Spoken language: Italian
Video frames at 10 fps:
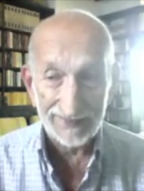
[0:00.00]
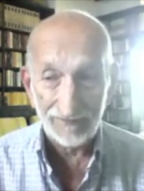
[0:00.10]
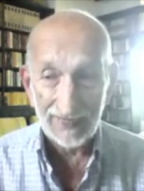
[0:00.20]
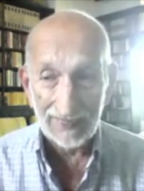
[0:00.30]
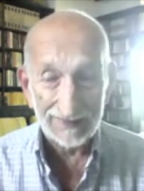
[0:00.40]

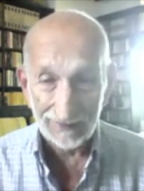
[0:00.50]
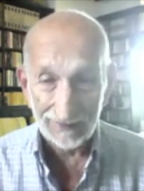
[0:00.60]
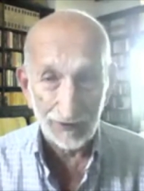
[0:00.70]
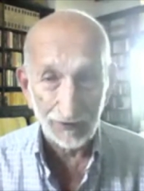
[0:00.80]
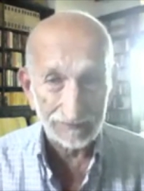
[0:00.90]

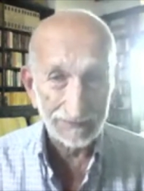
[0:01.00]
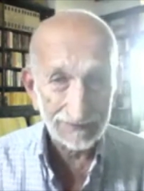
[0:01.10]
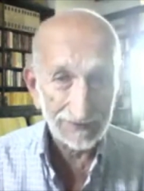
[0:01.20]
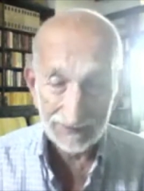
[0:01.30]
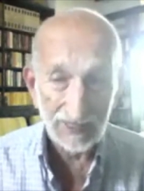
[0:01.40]
rinviata ben
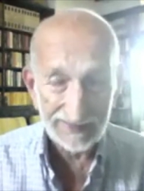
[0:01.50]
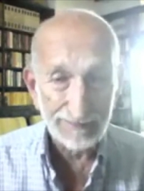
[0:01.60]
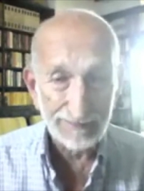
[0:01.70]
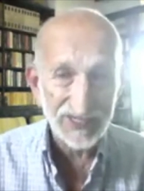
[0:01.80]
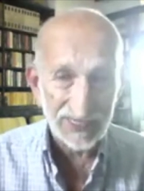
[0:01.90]
sette
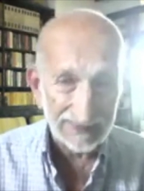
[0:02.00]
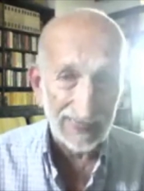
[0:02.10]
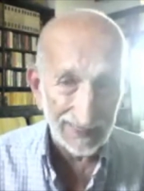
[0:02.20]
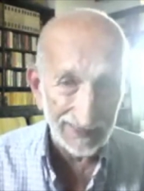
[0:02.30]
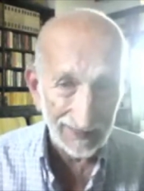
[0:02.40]
anni
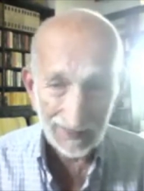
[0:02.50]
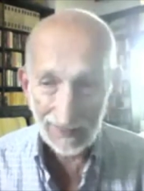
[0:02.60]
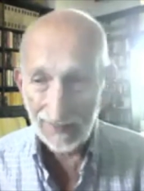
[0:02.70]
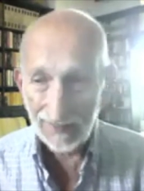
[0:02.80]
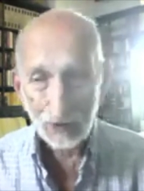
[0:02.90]
che sono gli
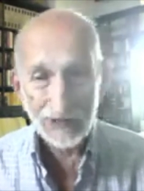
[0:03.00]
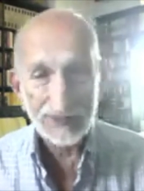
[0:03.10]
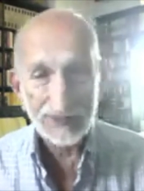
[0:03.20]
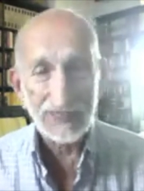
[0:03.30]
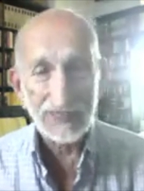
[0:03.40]
stessi
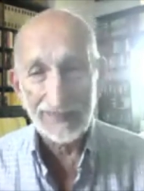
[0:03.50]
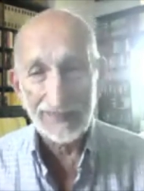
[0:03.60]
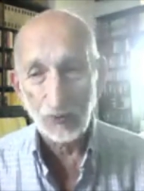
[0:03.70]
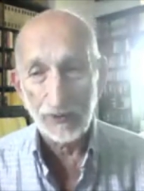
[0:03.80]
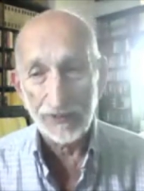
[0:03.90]
anni in cui
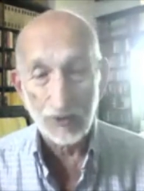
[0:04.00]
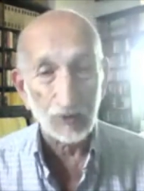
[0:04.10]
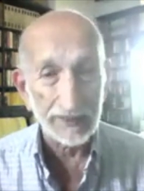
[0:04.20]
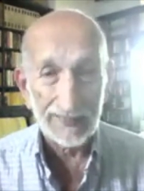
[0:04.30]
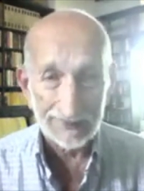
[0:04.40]
Jomo
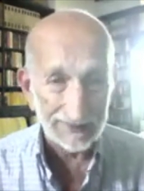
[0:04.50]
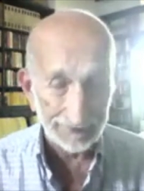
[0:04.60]
Kenyatta